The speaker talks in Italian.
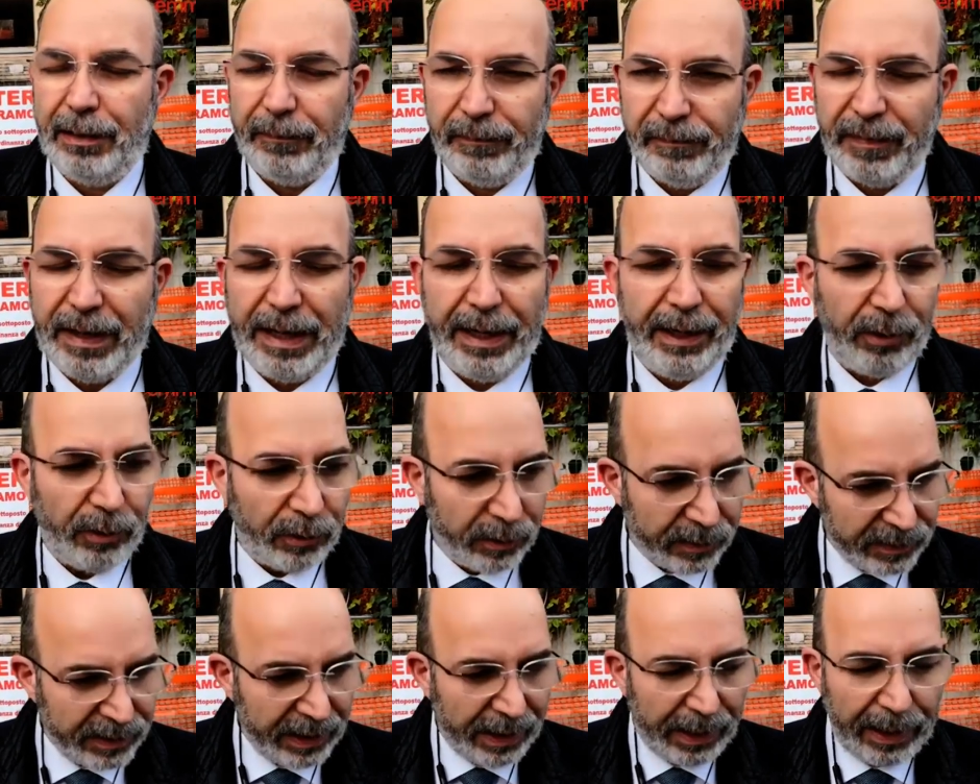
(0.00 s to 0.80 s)
fare
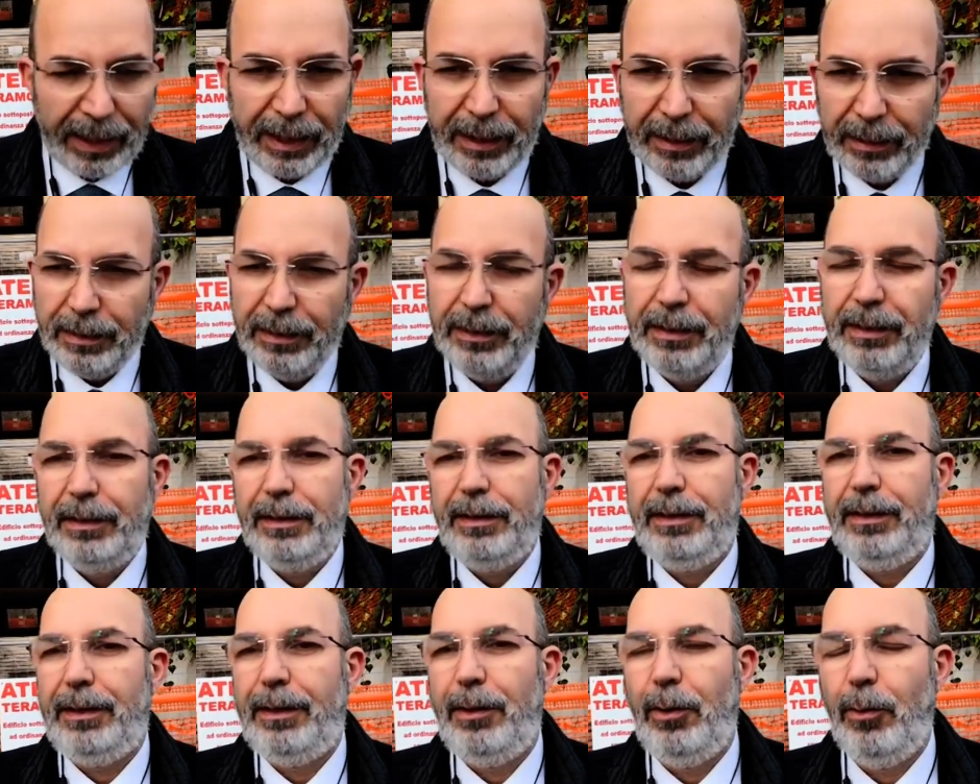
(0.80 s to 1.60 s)
cose eh,
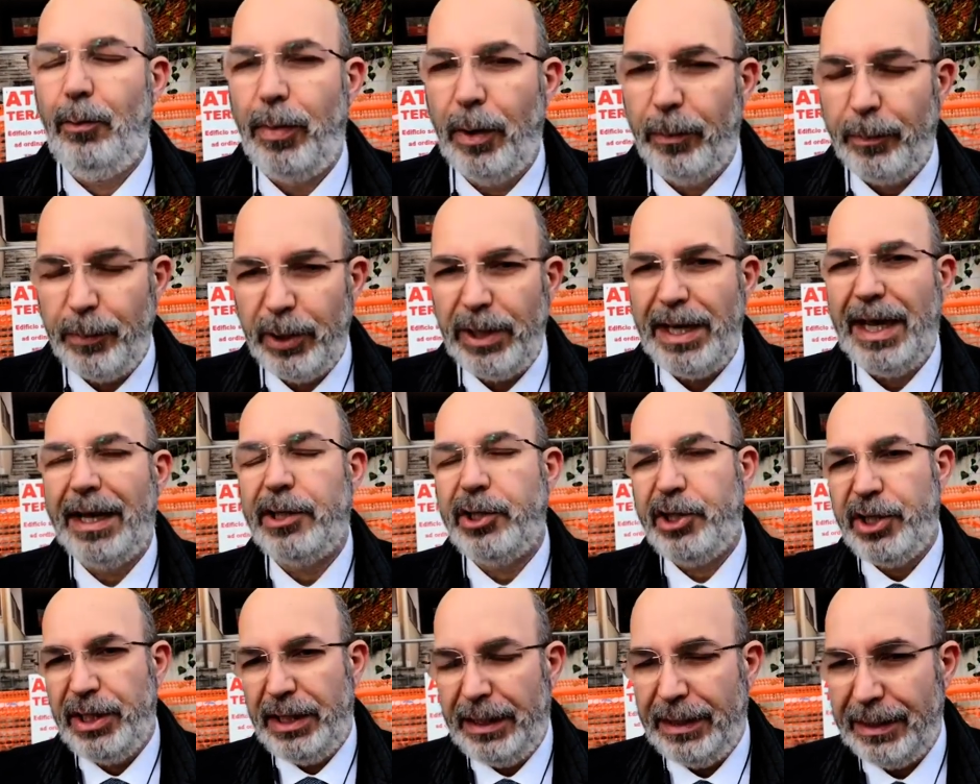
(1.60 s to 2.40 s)
un po' più di
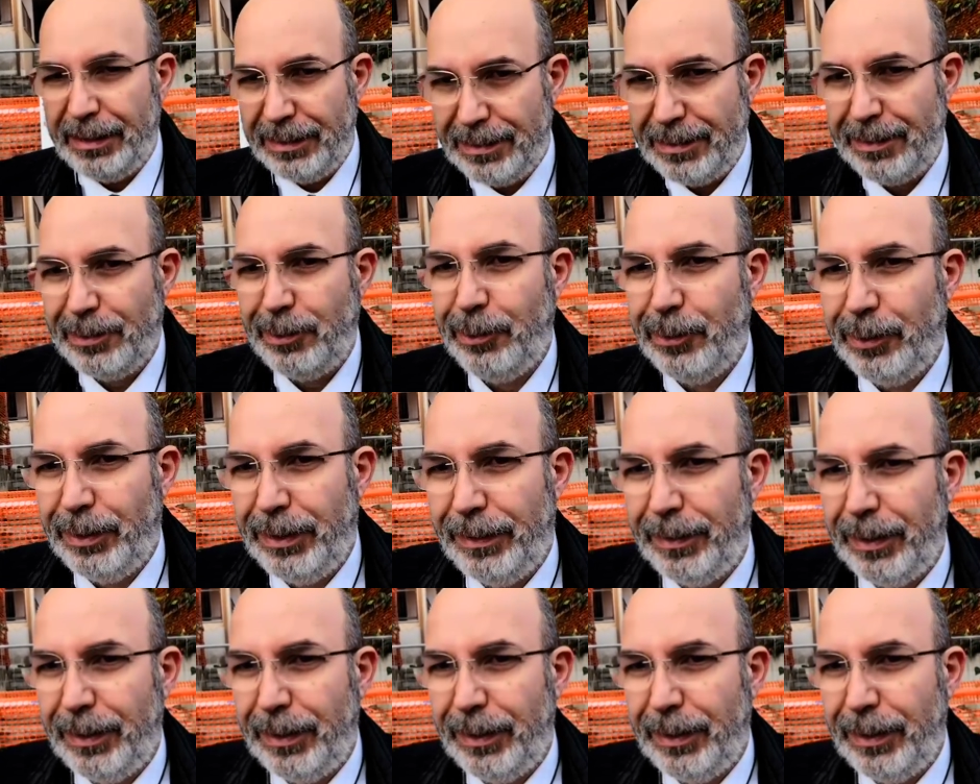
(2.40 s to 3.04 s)
accelerazione.